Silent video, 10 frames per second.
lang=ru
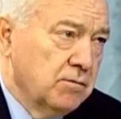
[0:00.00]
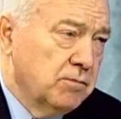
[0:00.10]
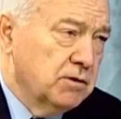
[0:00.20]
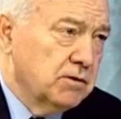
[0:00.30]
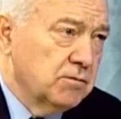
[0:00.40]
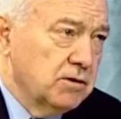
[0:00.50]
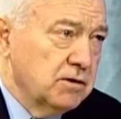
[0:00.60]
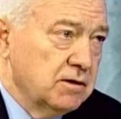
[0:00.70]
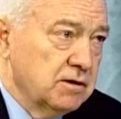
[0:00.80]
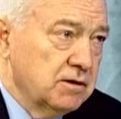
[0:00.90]
Поэтому
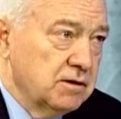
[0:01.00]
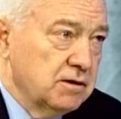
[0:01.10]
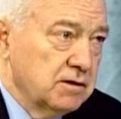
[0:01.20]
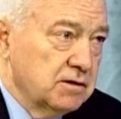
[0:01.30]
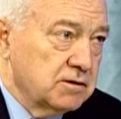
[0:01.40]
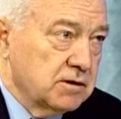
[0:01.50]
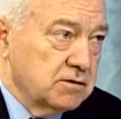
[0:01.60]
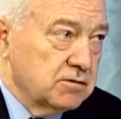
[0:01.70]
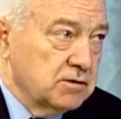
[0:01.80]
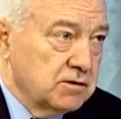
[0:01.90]
они
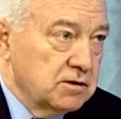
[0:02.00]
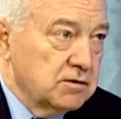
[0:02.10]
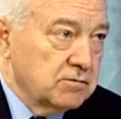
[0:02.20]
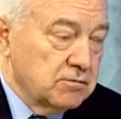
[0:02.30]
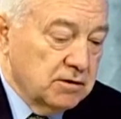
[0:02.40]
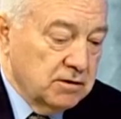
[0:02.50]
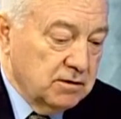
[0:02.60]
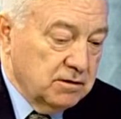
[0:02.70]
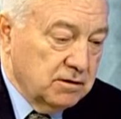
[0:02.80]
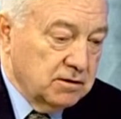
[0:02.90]
сразу детей
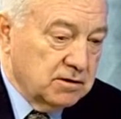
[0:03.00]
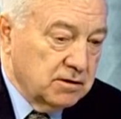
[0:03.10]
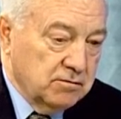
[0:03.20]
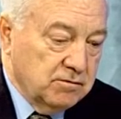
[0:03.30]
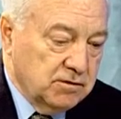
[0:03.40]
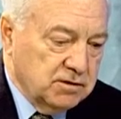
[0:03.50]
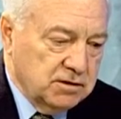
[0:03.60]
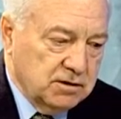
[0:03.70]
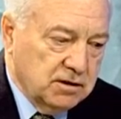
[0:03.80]
туда начали вывозить.